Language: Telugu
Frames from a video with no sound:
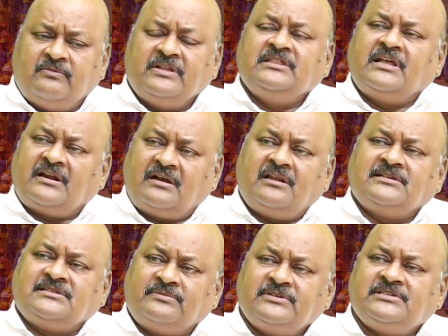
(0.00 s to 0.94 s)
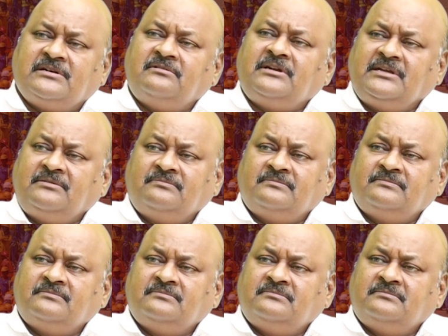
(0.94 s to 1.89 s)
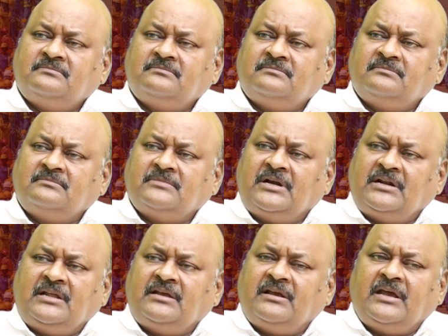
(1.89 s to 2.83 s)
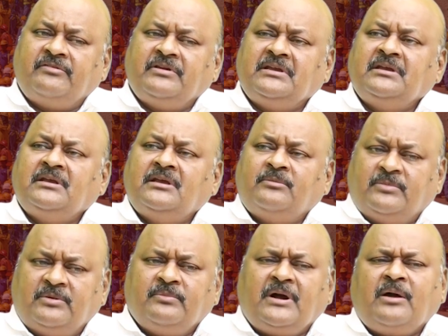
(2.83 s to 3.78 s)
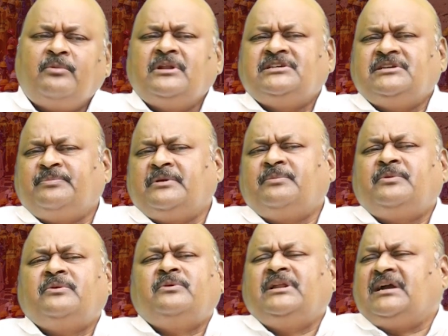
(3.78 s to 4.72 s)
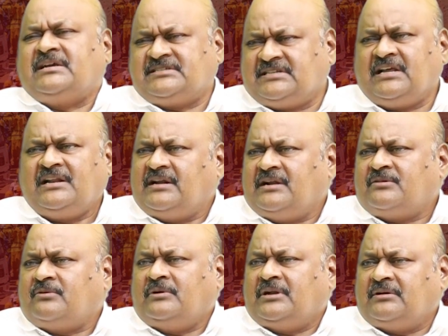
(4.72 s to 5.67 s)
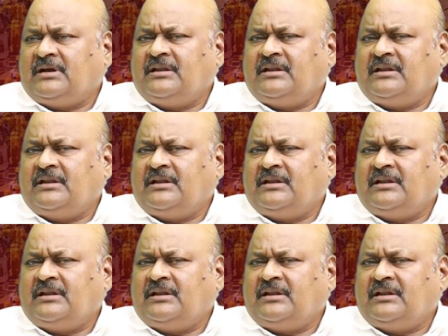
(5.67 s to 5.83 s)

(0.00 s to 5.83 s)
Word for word: వంద రకాల సమస్యలు ఉంటాయి అంటే అవి మనం మామూలుగా చెప్పినప్పుడు ఓన్లీ కష్టాలు అని అనుకుంటాం